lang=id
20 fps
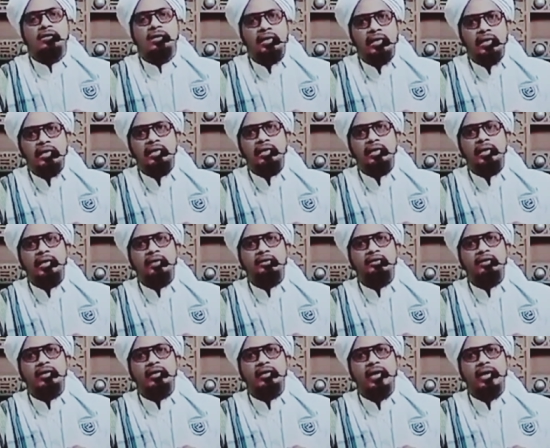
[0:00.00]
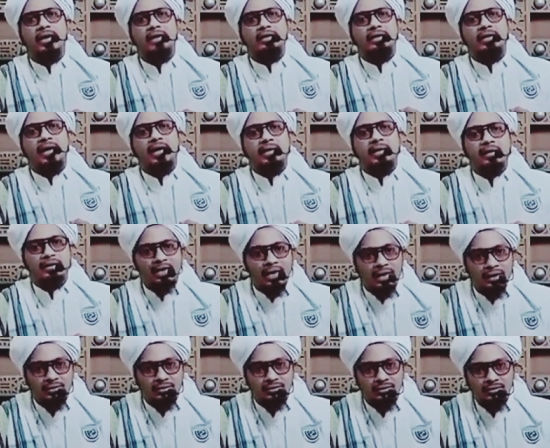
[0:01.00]
sihir atau yang lain dia akan
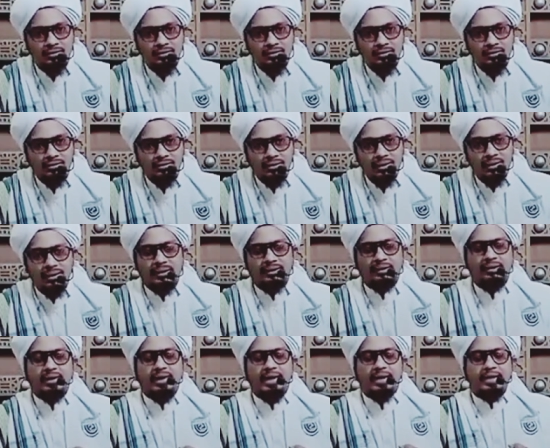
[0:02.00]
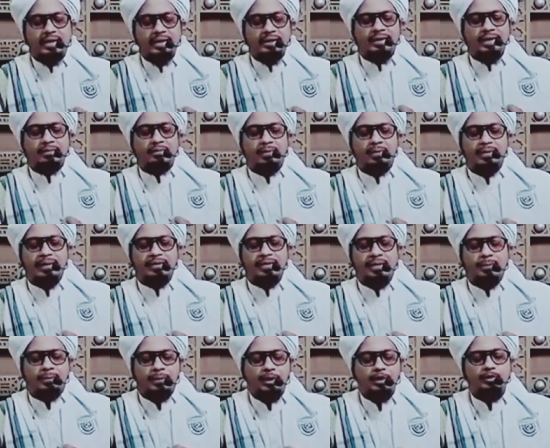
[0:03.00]
ganggu Ketika kita
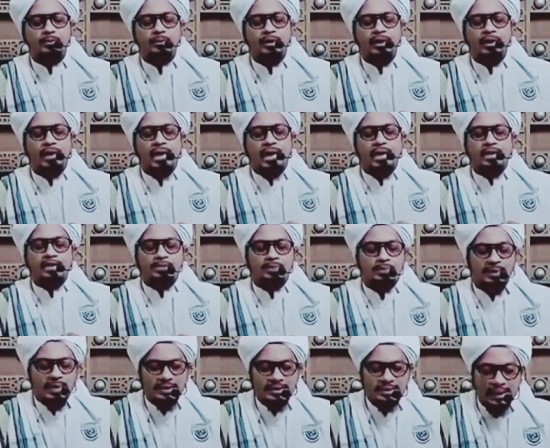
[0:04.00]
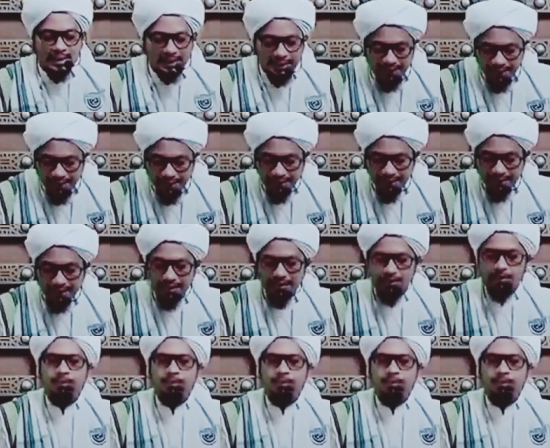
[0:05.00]
membaca bismillah 11 kali,